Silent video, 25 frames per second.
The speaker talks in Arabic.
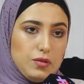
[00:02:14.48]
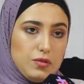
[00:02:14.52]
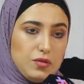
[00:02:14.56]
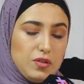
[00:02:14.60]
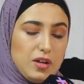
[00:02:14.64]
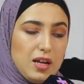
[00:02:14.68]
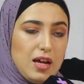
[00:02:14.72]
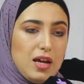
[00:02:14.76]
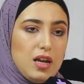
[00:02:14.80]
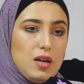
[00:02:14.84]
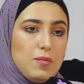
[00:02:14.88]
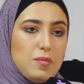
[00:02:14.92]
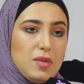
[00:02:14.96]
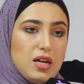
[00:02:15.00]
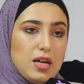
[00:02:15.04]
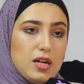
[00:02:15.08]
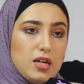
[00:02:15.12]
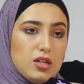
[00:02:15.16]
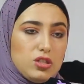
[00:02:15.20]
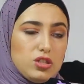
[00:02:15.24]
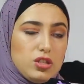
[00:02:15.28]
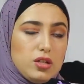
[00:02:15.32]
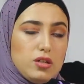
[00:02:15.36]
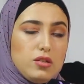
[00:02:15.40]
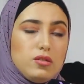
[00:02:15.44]
في نهار
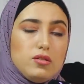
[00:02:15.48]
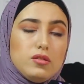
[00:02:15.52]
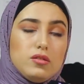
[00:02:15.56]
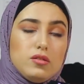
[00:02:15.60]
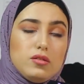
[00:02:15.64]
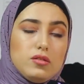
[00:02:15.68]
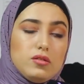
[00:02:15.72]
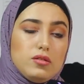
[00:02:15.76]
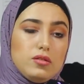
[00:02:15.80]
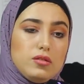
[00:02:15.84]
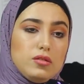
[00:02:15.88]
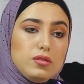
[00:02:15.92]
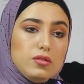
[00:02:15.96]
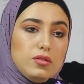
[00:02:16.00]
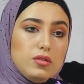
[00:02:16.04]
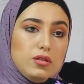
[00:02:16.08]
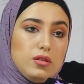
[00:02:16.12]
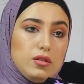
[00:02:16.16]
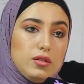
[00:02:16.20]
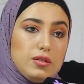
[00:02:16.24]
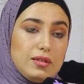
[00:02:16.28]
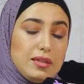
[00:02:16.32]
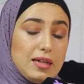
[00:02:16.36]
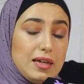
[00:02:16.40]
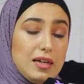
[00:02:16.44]
المهرجان
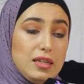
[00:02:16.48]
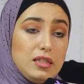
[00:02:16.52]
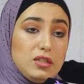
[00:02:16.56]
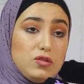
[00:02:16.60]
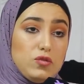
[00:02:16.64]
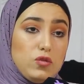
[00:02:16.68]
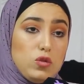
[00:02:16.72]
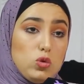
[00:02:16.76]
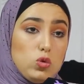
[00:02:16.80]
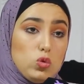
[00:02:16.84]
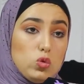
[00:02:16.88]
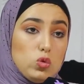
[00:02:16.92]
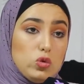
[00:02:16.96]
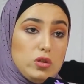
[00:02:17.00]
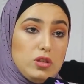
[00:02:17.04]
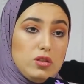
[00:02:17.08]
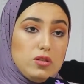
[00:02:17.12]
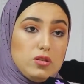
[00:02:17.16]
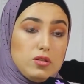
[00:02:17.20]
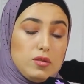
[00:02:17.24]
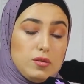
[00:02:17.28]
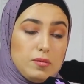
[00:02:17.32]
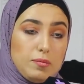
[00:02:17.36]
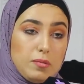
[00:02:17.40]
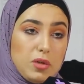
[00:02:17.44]
دخلت في الاول
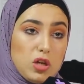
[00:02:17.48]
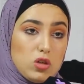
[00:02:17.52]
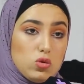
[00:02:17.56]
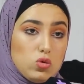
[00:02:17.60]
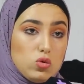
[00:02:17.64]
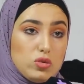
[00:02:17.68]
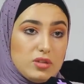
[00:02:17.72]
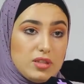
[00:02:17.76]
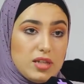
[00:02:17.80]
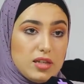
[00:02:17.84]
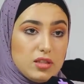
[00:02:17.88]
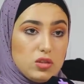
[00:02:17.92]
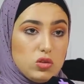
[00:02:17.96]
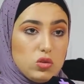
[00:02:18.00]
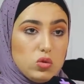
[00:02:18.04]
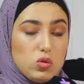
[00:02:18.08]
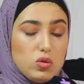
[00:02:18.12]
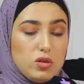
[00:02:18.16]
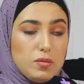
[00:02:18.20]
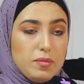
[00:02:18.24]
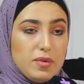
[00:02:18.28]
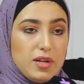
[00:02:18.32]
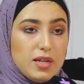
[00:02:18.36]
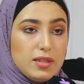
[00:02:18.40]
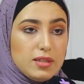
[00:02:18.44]

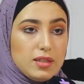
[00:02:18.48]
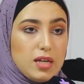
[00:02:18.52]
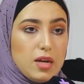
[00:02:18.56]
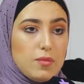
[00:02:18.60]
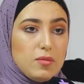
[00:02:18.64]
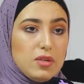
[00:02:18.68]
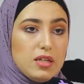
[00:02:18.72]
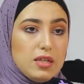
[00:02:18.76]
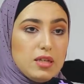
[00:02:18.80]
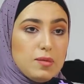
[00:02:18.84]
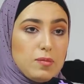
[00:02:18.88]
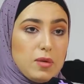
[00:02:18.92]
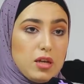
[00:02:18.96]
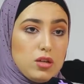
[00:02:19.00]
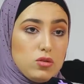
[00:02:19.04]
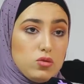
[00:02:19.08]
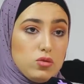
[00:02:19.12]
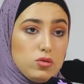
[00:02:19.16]
بريزونطاسيون البنات كاملين كي